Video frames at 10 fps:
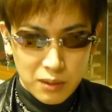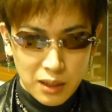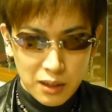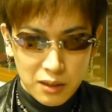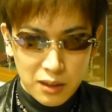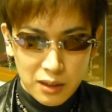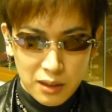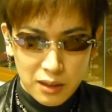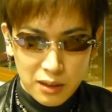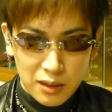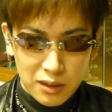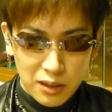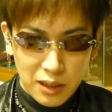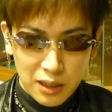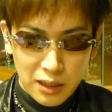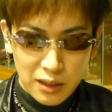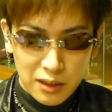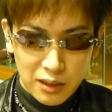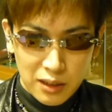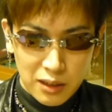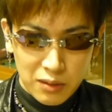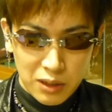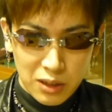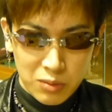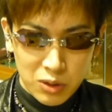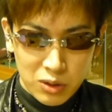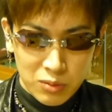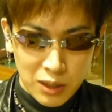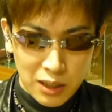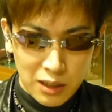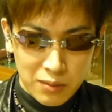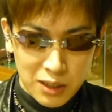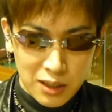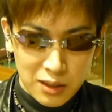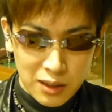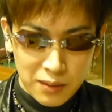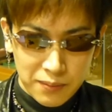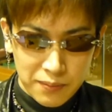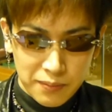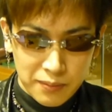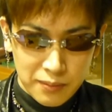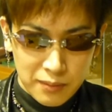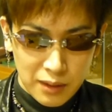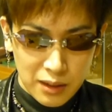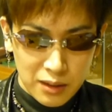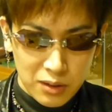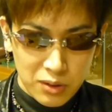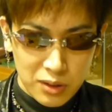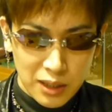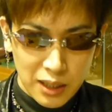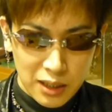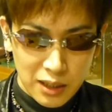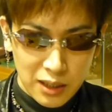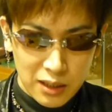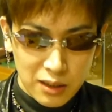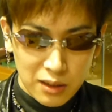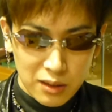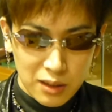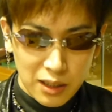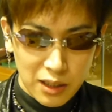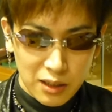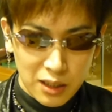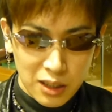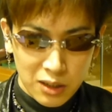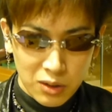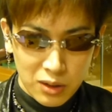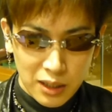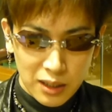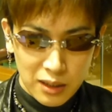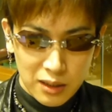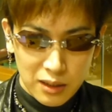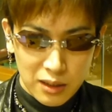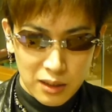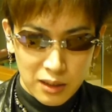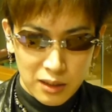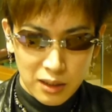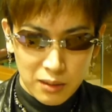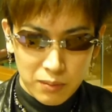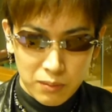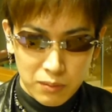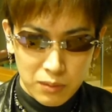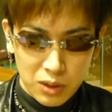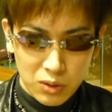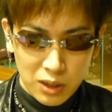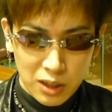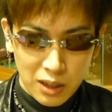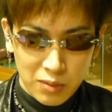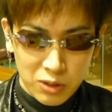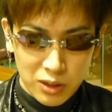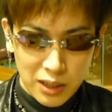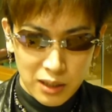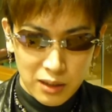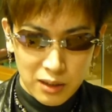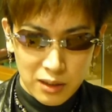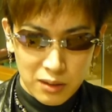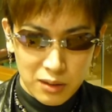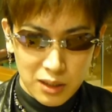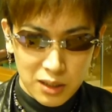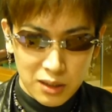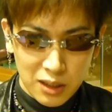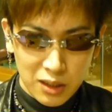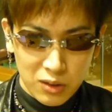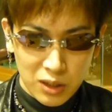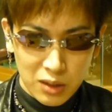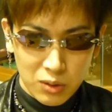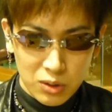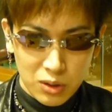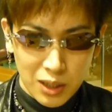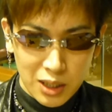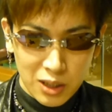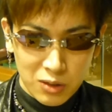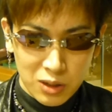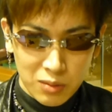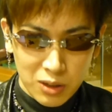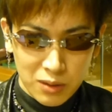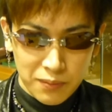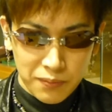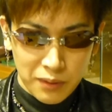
まあ、逆に、えー、安いから、えー、悪いものとも限りませんし、えー、その使い方や使われる方にとって、えーまあ、どんなに高いもので、えー、複雑な機能や構造があったとしても、